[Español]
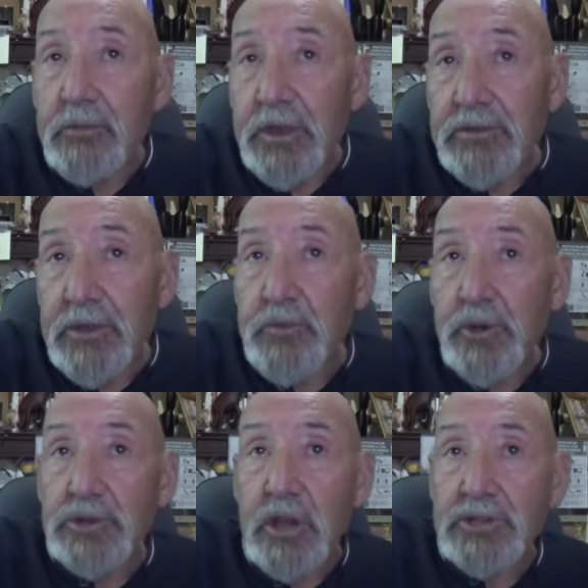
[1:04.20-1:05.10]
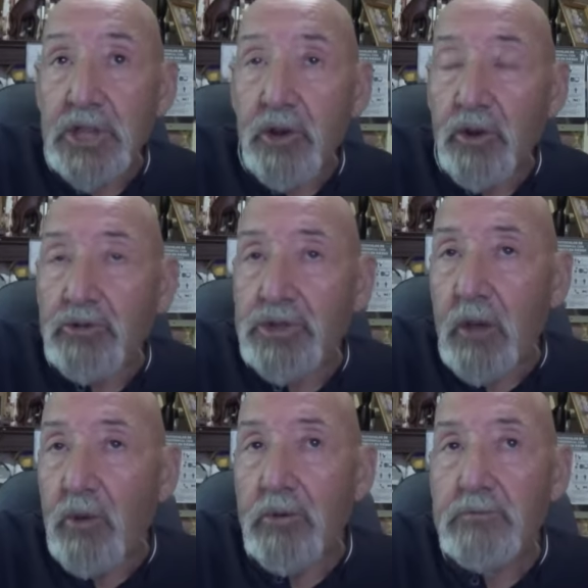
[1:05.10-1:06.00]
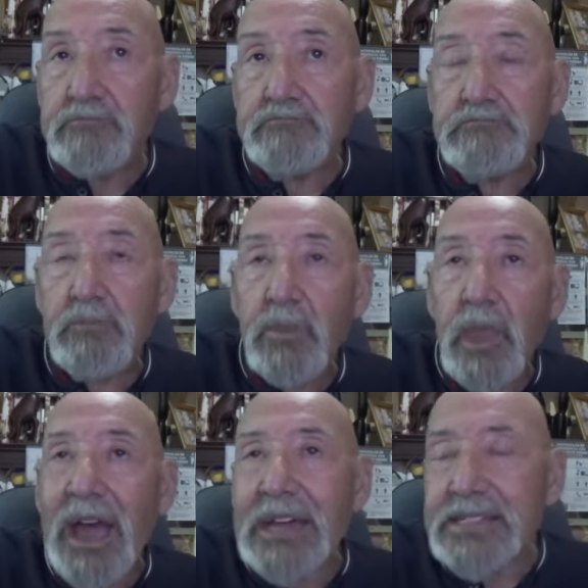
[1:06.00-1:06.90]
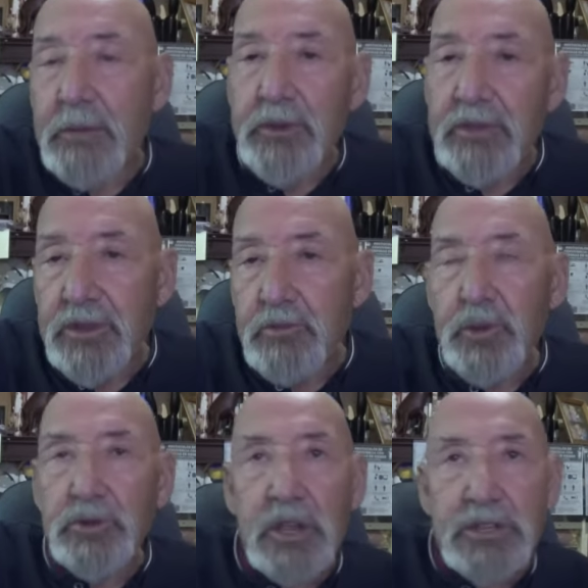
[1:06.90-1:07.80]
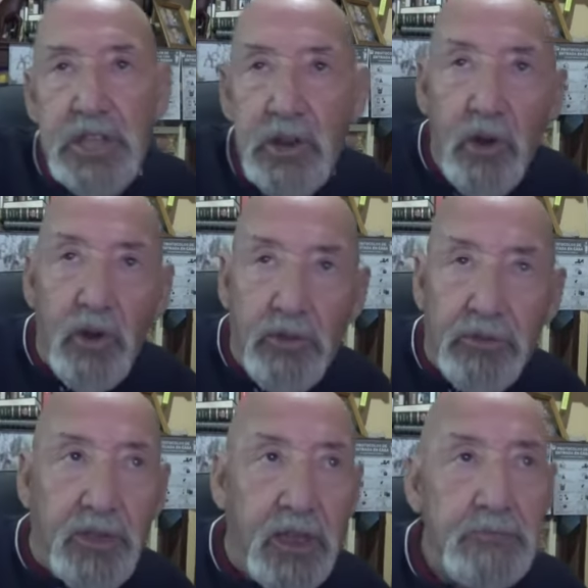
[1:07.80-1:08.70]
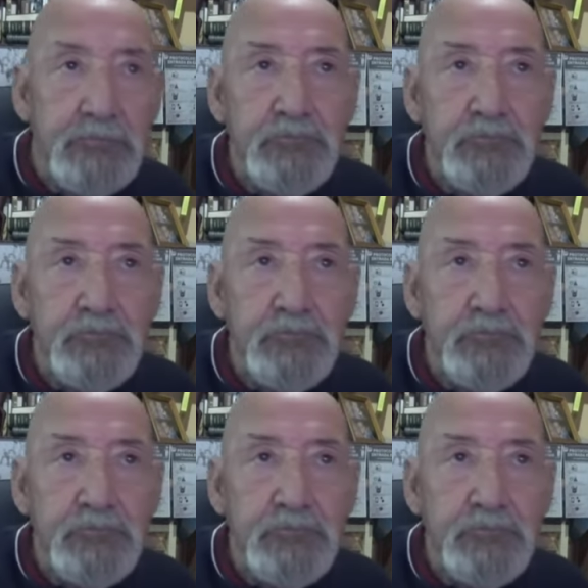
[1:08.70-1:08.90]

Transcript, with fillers: principios del siglo VIII hasta principios del siglo XI,